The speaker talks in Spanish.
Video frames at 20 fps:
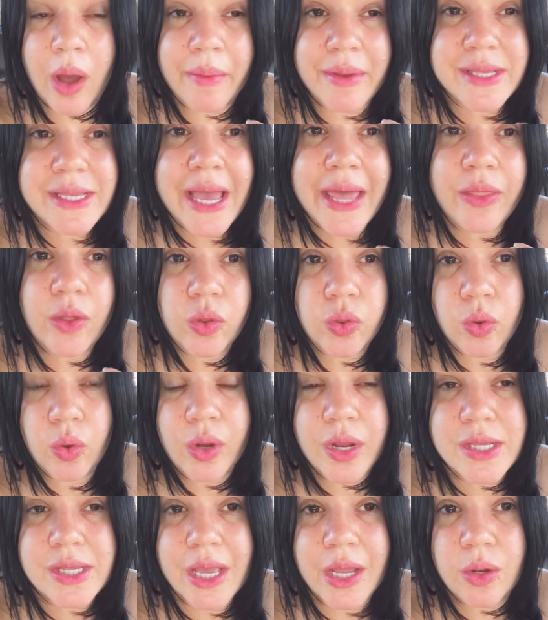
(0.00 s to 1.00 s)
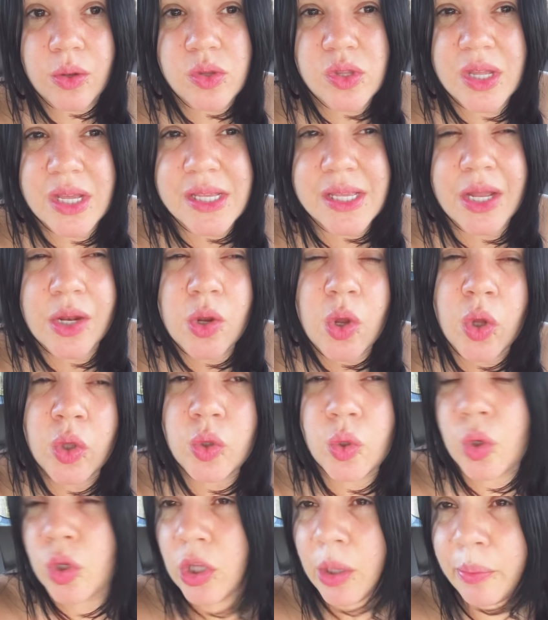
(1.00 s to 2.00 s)
A veces hay doctores que nos dicen,
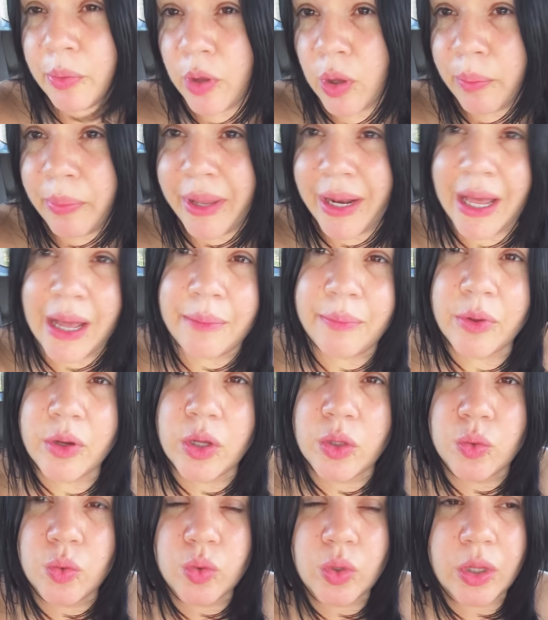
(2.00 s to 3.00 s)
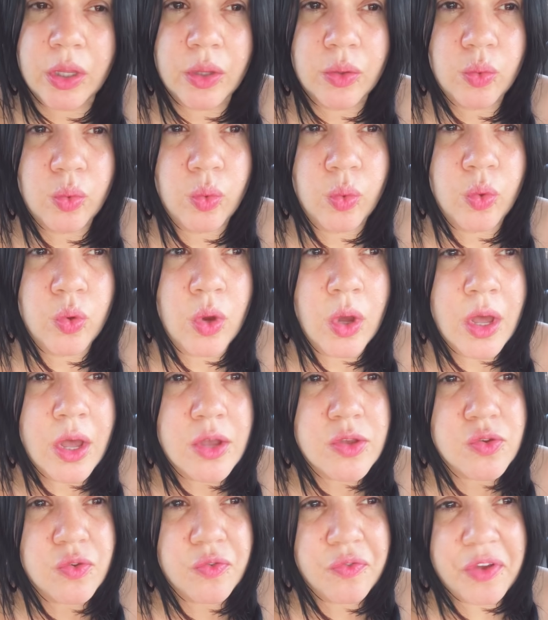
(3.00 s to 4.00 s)
no, tú no te puedes operar porque tú, te, tú
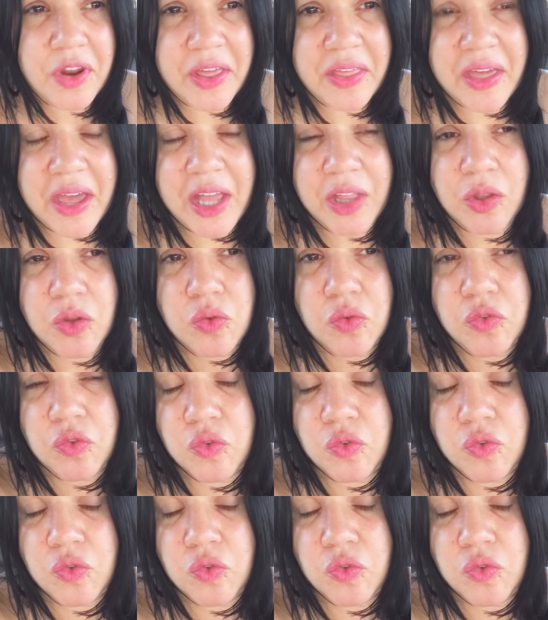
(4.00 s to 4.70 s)
sufres de esto,